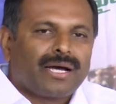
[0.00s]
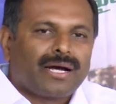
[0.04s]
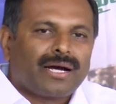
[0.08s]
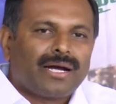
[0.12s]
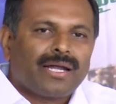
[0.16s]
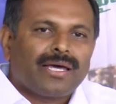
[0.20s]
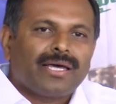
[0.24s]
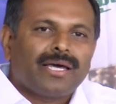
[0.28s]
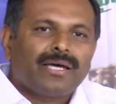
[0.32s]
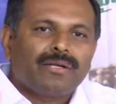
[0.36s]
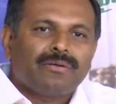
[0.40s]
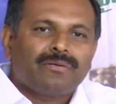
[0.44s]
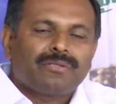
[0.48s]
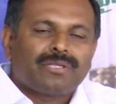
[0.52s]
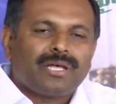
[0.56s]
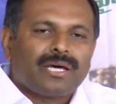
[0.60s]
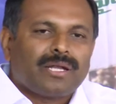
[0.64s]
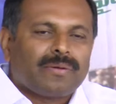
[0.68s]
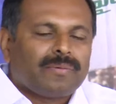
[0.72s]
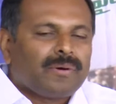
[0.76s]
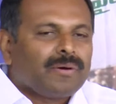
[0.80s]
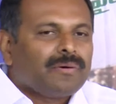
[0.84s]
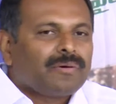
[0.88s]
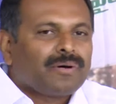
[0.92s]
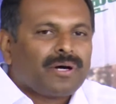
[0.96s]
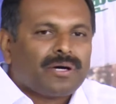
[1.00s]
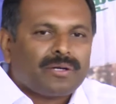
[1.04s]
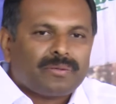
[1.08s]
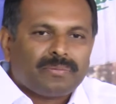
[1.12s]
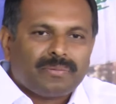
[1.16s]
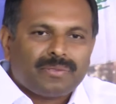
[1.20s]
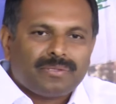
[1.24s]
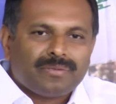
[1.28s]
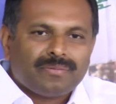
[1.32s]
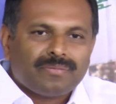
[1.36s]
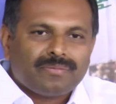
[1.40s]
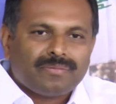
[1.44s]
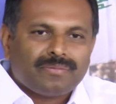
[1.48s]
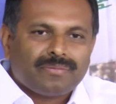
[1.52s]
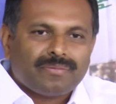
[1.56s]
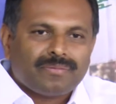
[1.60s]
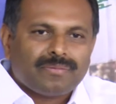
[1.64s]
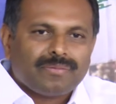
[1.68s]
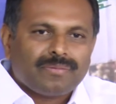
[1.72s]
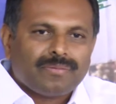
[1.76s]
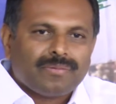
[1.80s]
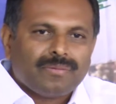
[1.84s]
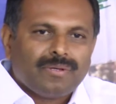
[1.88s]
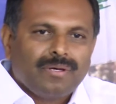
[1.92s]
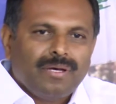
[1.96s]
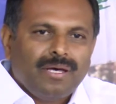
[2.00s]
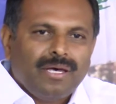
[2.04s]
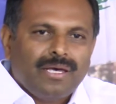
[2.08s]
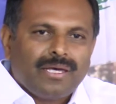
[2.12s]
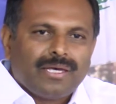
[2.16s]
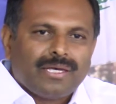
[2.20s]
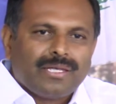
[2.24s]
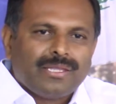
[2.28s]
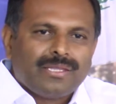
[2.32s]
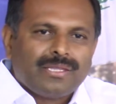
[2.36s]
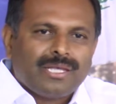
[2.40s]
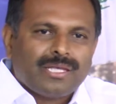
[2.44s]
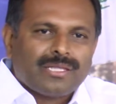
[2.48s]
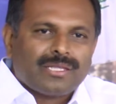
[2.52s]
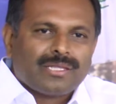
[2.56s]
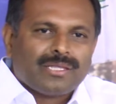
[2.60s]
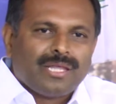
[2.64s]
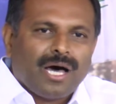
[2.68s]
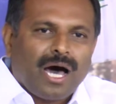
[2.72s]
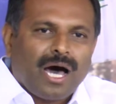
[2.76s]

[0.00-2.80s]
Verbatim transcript: ఎక్కడయ్యా నువ్వు తరిమేవు కరుమును ఇంత